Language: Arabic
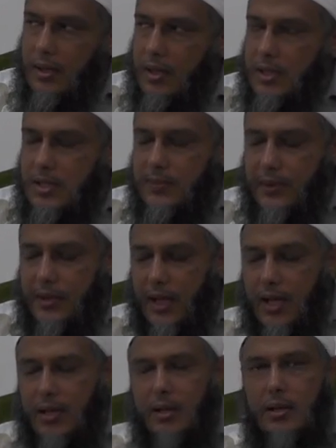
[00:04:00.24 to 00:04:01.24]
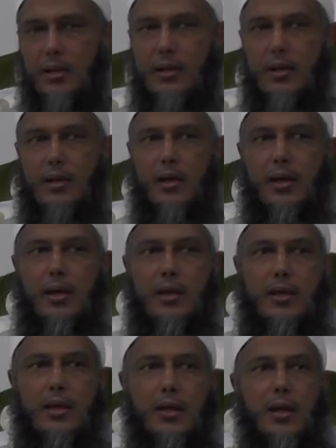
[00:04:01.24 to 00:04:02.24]
القسم الثاني
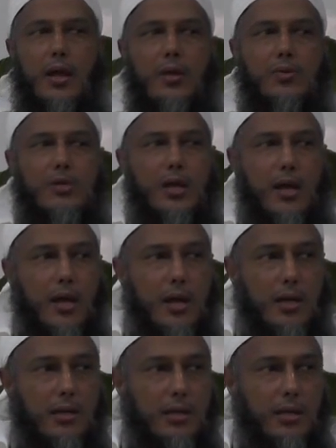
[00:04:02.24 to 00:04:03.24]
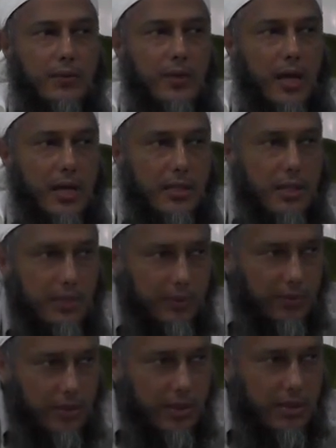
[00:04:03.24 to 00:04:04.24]
الذين كانوا صغارا في العهد
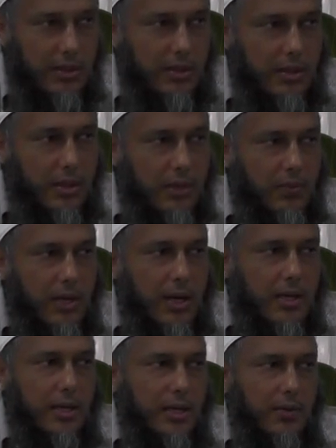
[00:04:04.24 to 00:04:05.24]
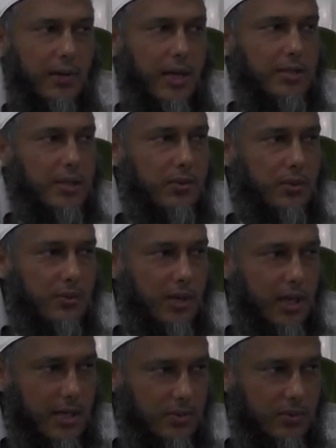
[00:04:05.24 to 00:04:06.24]
النبوي ولكنهم عاشروه
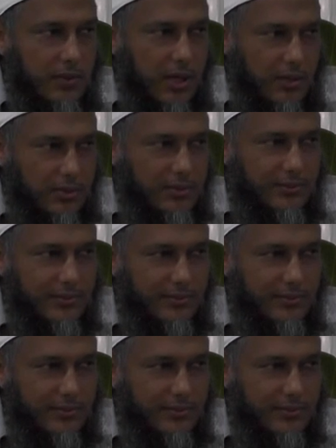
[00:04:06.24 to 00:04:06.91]
وعاشوا معه